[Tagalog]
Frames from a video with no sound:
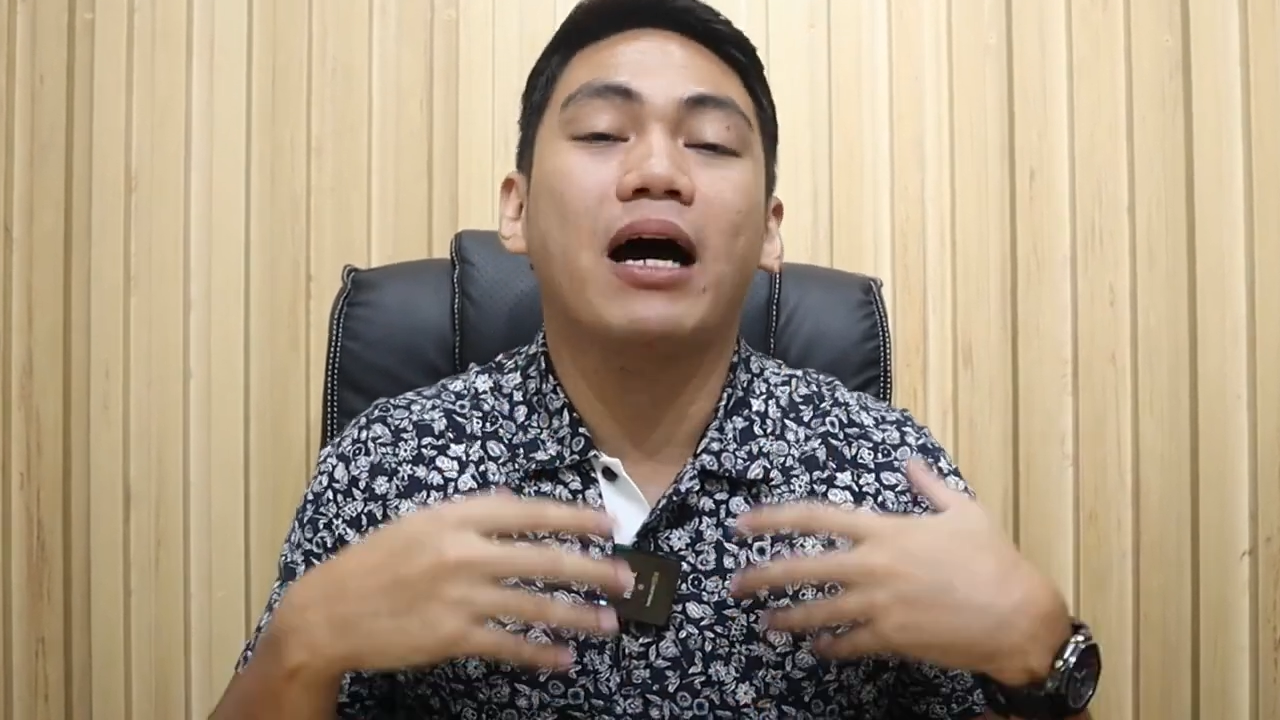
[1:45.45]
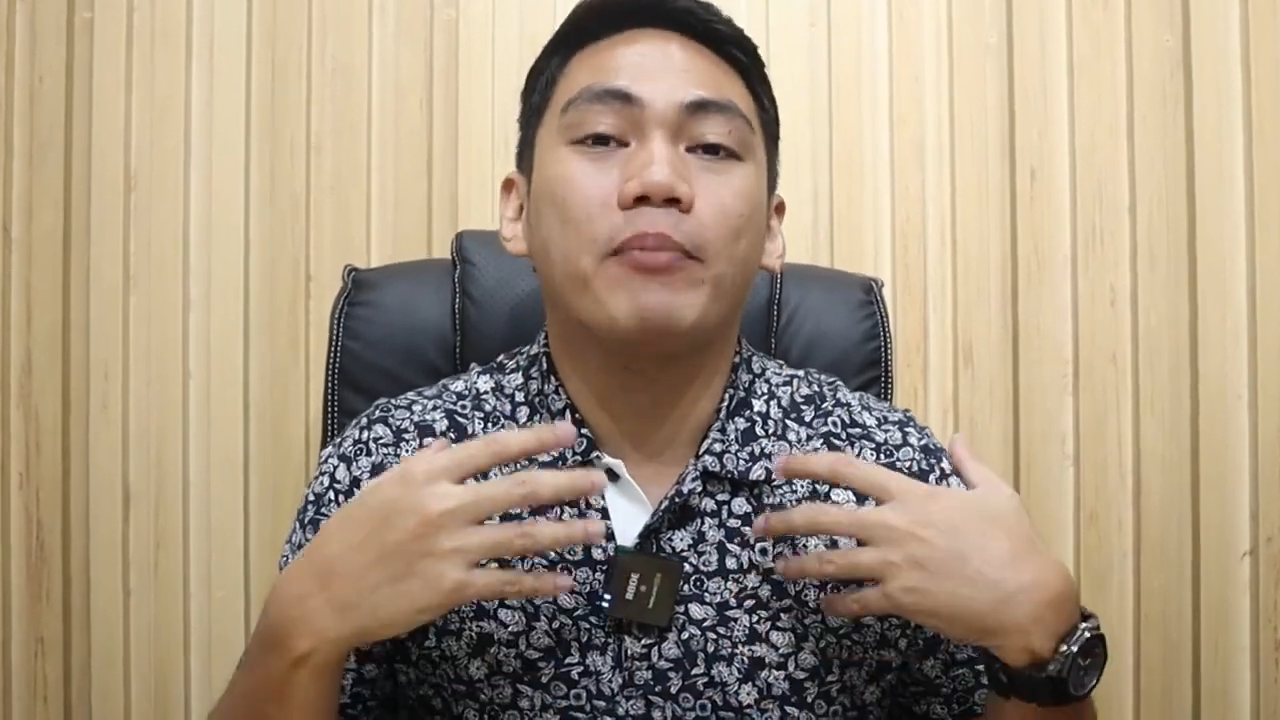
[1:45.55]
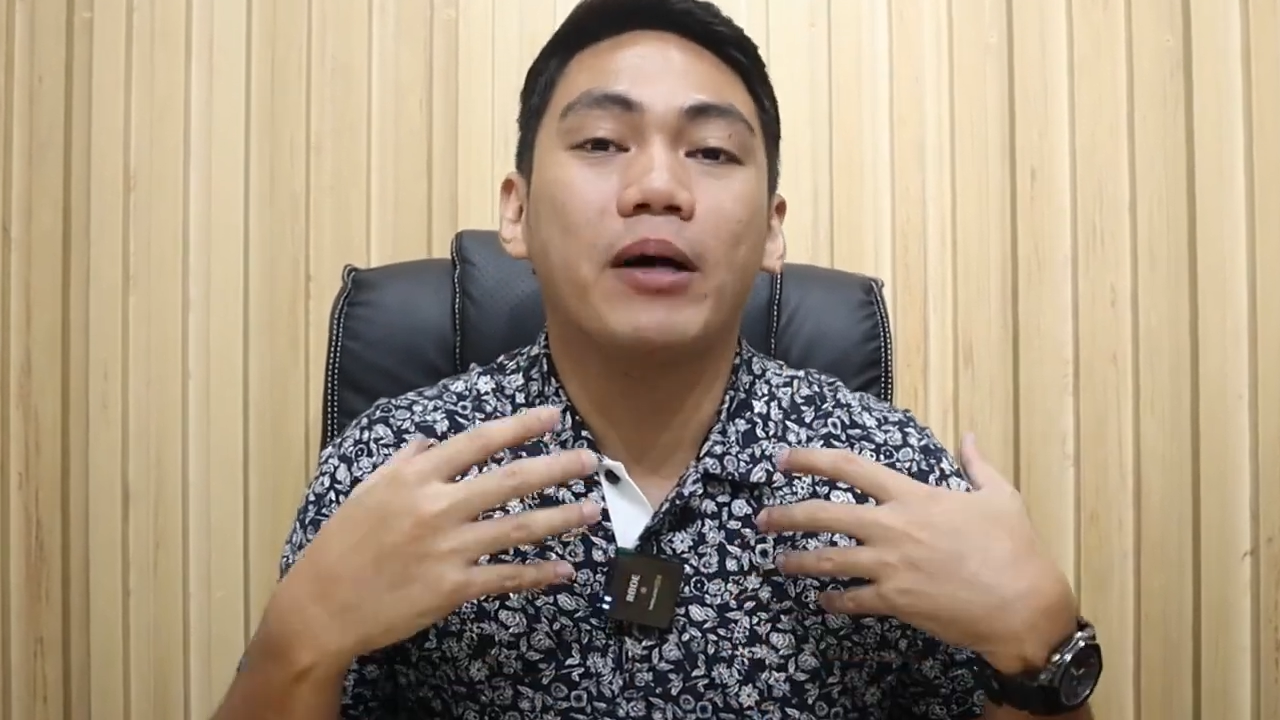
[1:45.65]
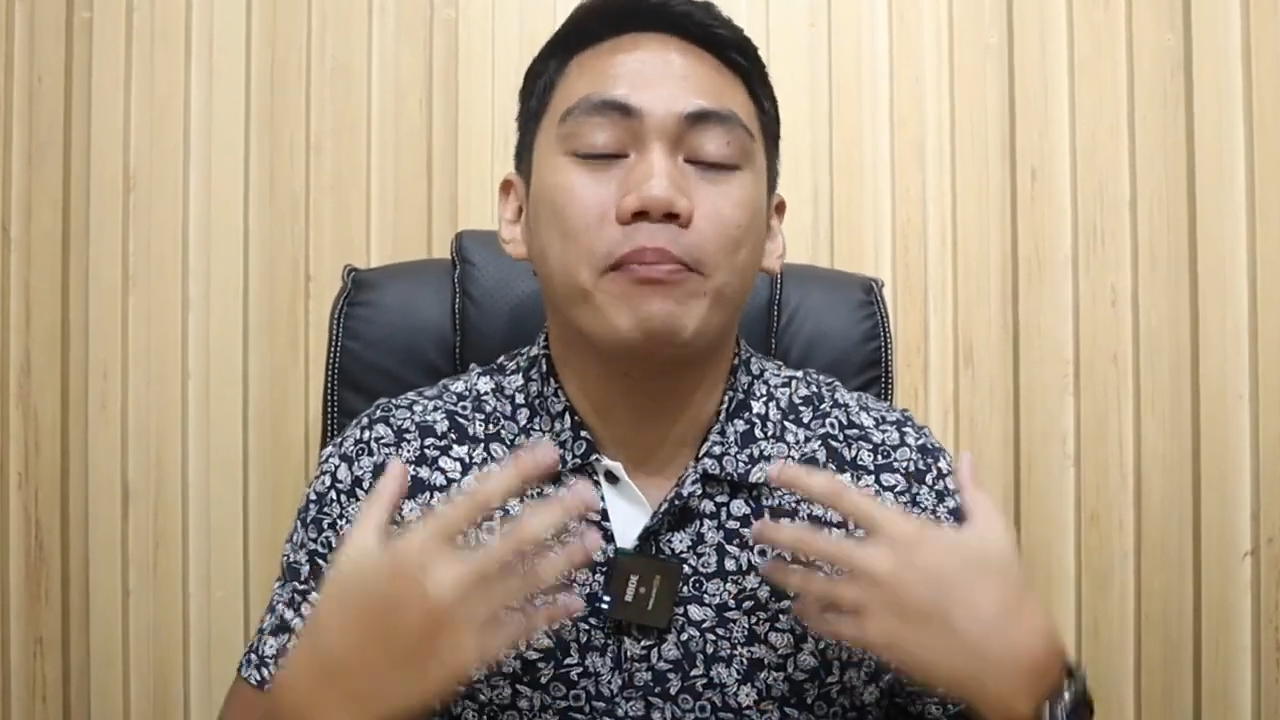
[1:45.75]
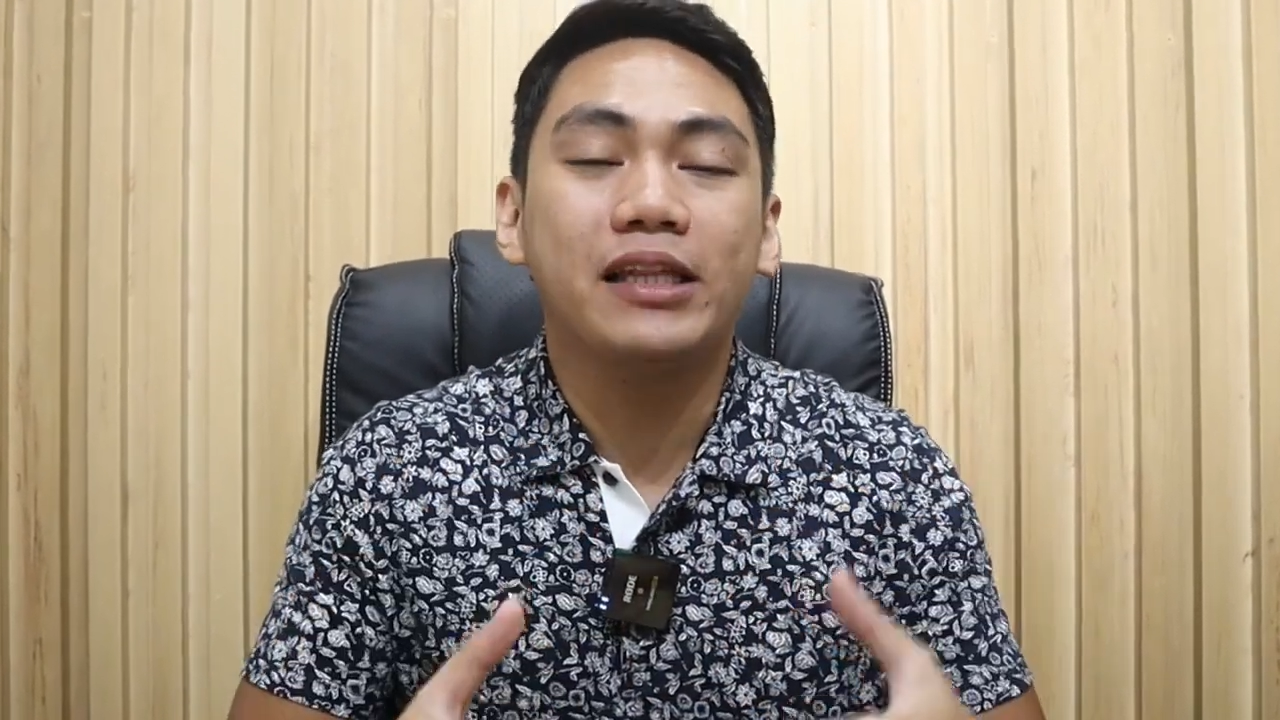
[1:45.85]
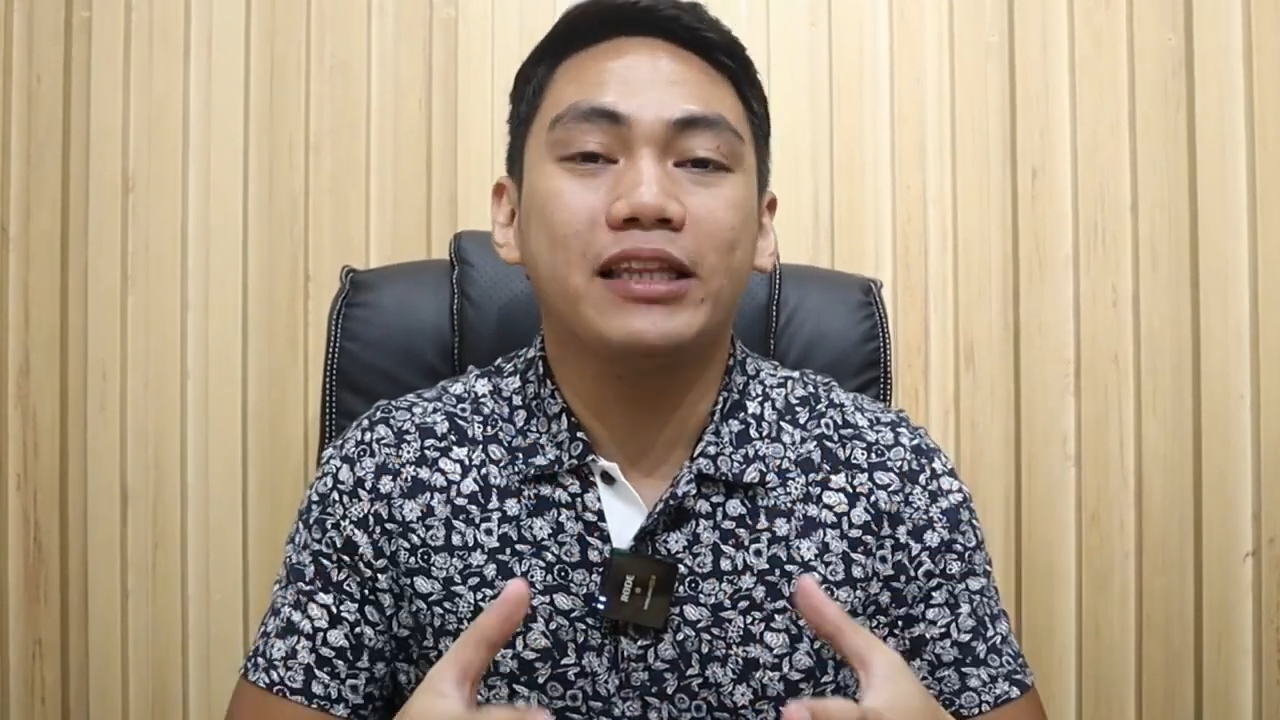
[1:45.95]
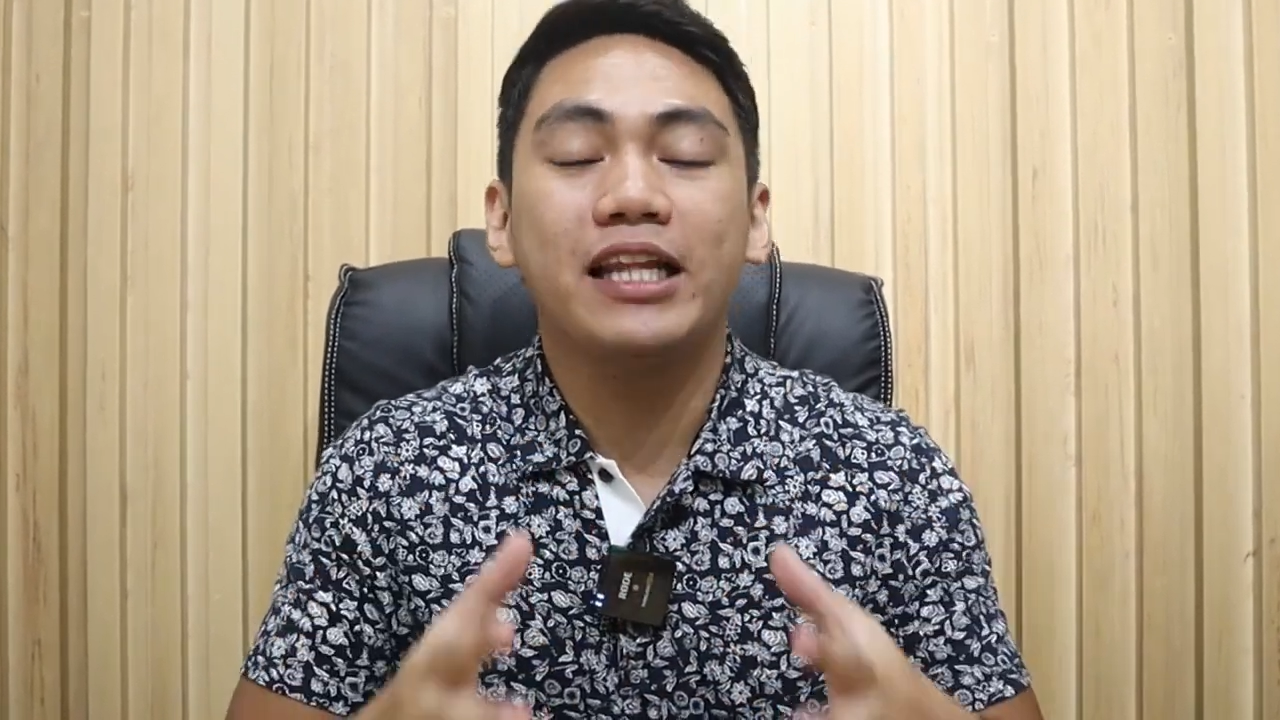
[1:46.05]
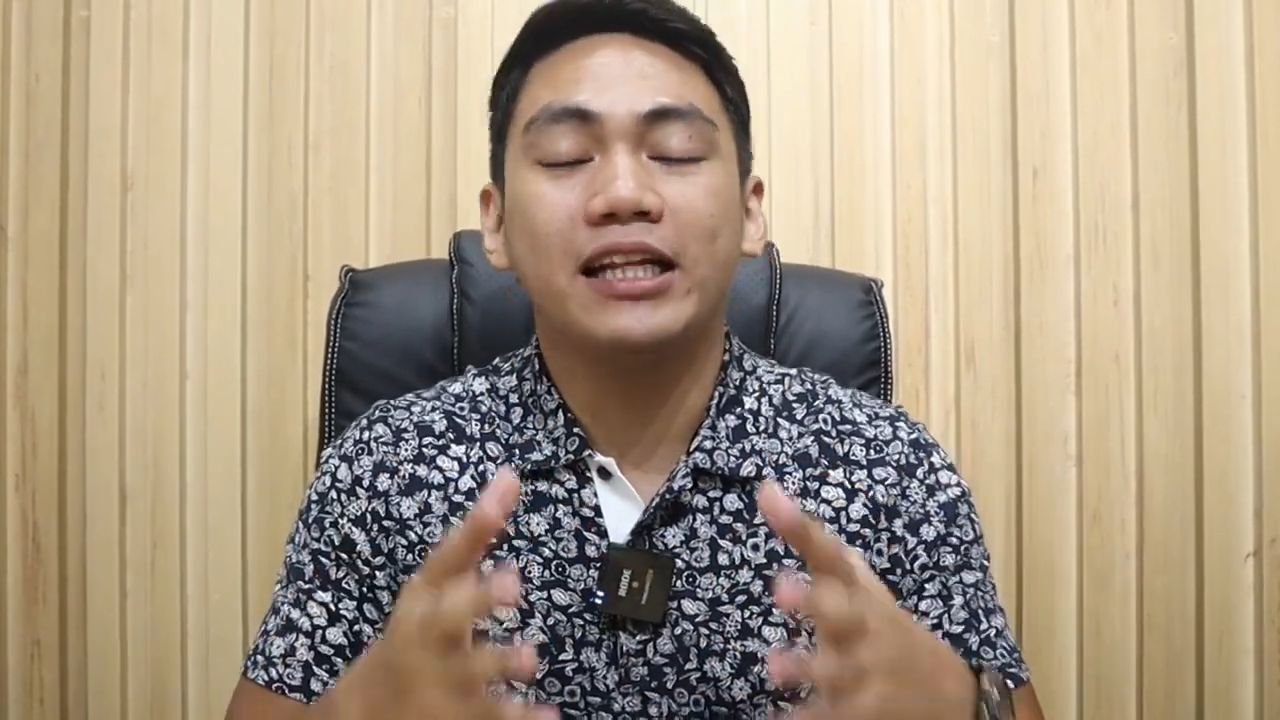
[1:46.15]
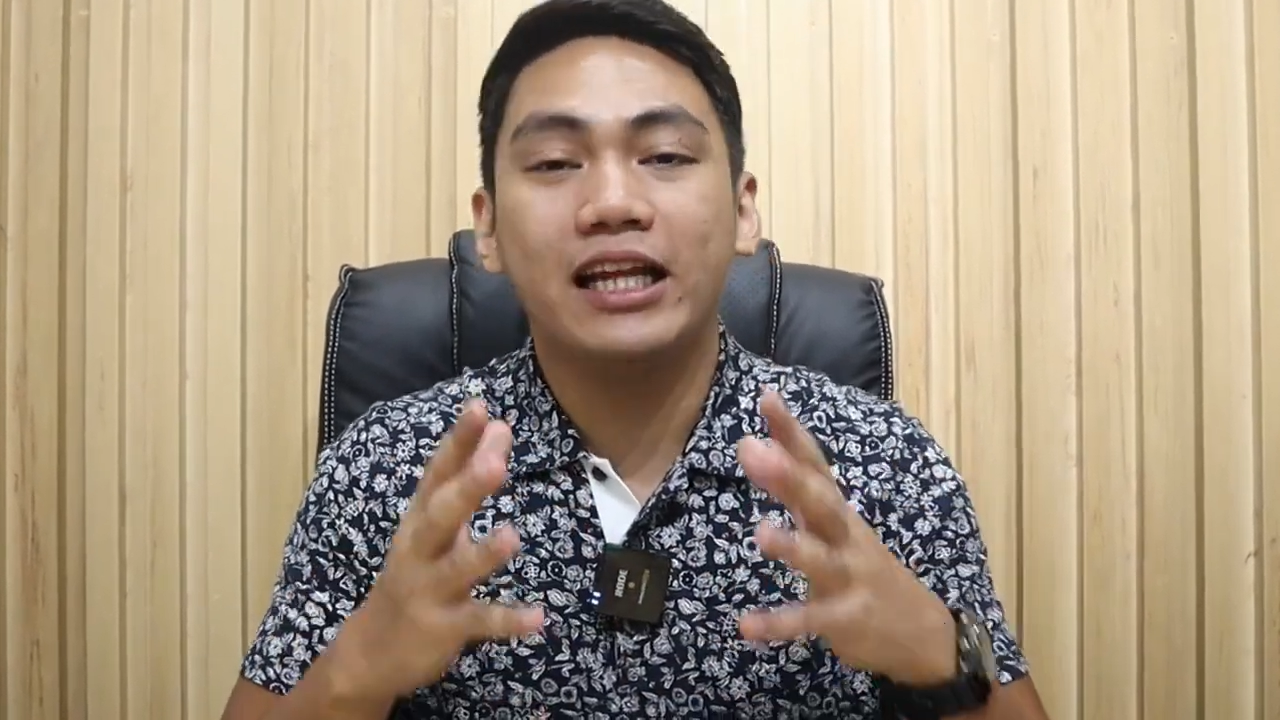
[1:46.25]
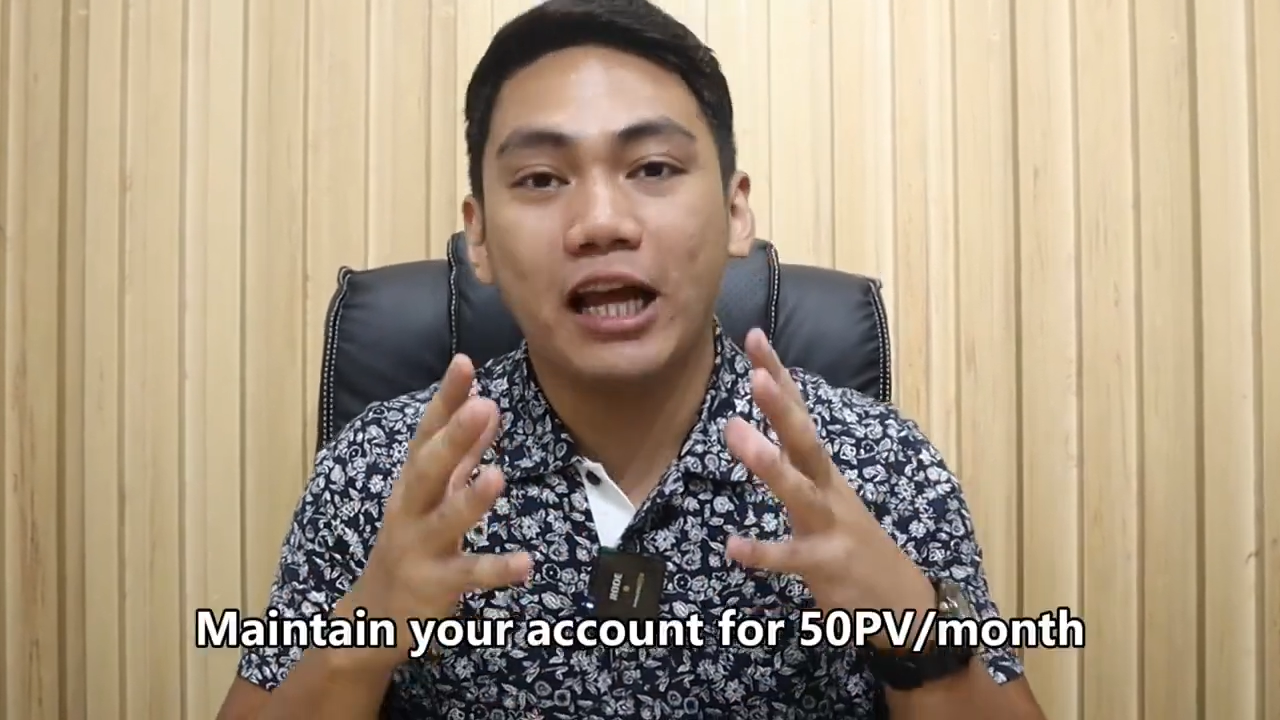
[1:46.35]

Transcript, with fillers: makapag-maintain ka